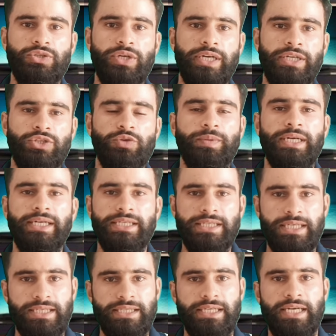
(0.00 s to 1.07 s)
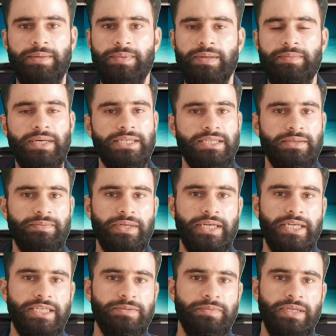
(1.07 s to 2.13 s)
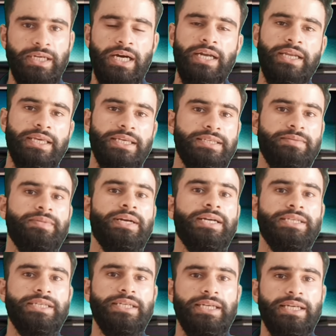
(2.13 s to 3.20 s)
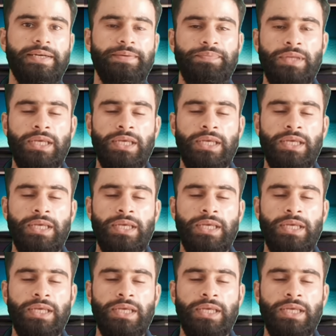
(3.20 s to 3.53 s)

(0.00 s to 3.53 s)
जो है जो मैंने डिस्कस किया है अपने पासिंग पैकेज में हर किसी ब्रांच के लिए